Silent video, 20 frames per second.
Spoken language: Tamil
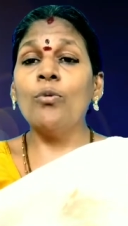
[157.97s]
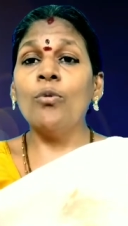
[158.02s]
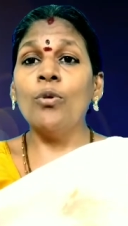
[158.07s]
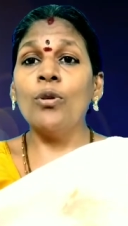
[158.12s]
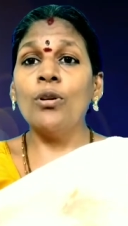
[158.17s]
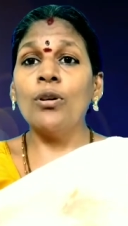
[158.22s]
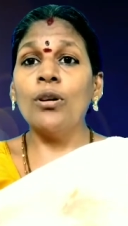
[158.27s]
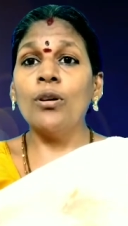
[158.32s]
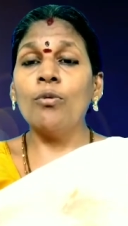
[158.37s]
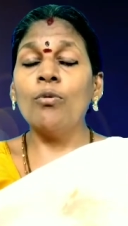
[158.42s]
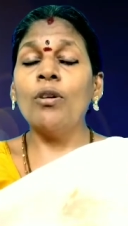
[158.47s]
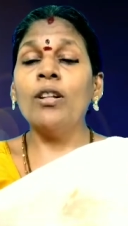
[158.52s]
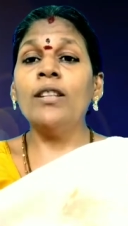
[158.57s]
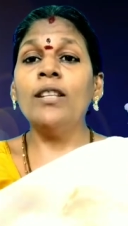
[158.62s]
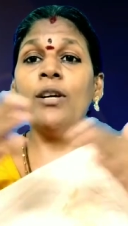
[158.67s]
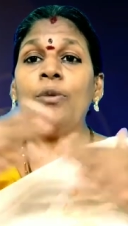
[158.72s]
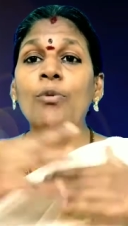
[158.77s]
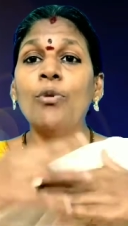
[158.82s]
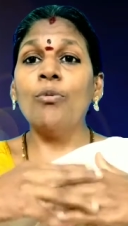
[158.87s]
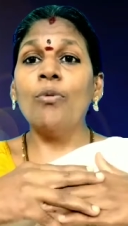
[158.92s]
ஒரு
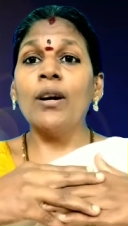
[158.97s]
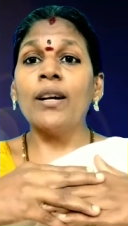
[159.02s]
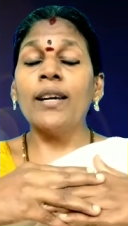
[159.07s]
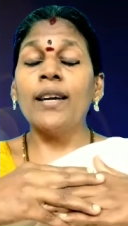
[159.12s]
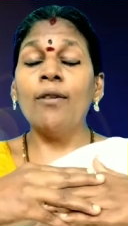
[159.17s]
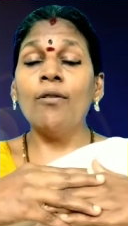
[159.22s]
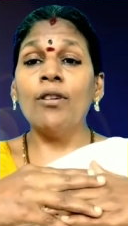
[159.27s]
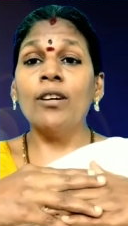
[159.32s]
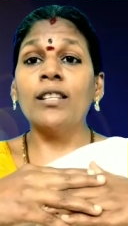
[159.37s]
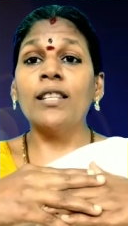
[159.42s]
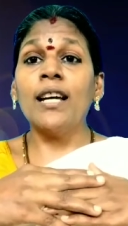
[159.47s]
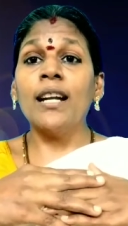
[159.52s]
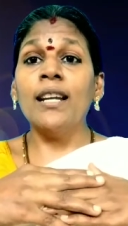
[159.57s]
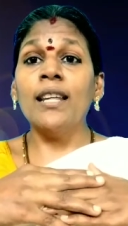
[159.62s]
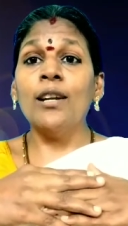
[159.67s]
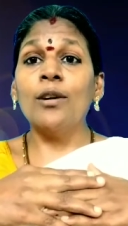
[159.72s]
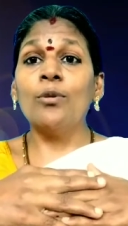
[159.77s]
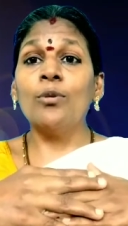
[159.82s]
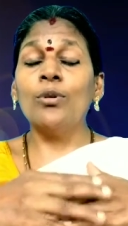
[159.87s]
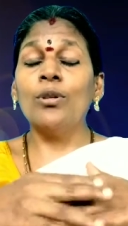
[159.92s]
குளத்தை உருவாக்கி அவருக்கு தண்ணீரை